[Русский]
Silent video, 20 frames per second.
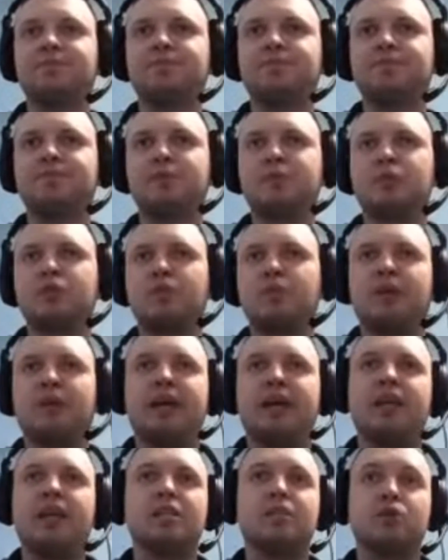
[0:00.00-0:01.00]
Потому что
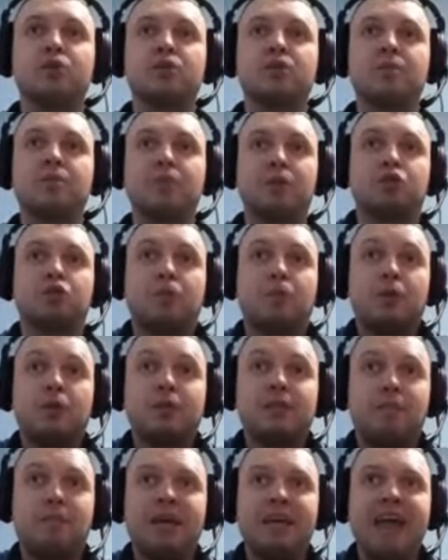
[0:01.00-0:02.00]
боялись просто. Потому что просто
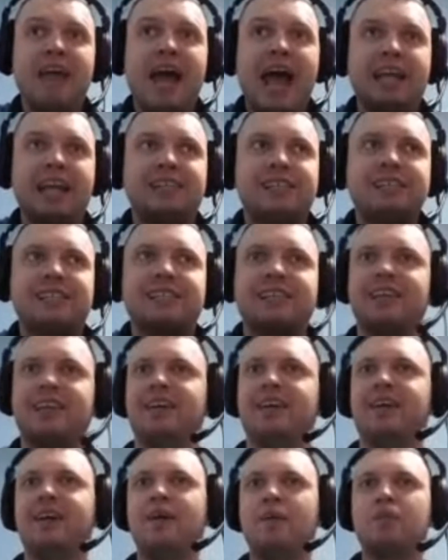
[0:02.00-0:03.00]
боялись!
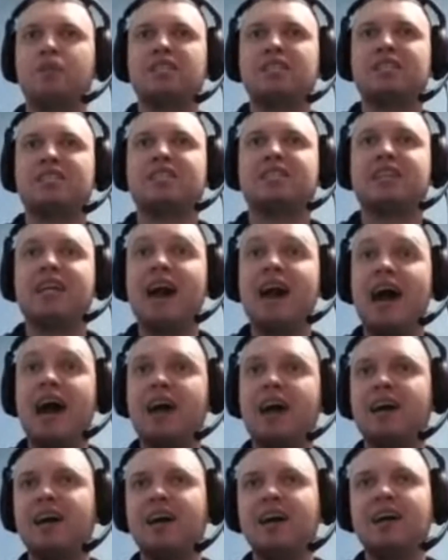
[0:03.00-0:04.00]
Просто страх!
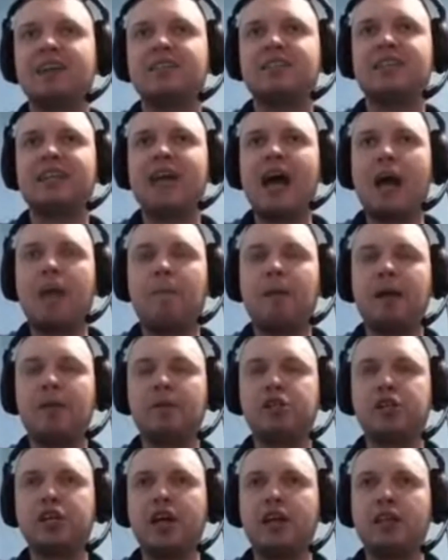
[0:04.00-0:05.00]
Страх
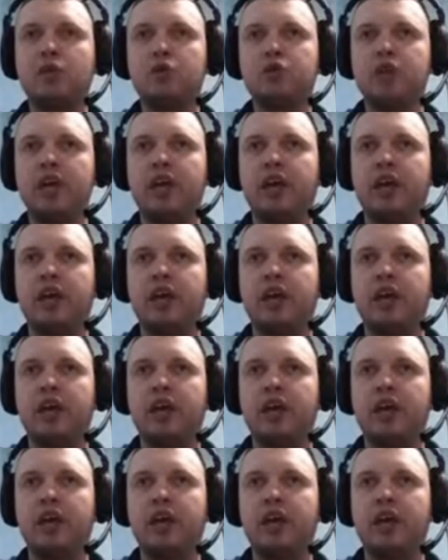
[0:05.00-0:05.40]
порабощает людей.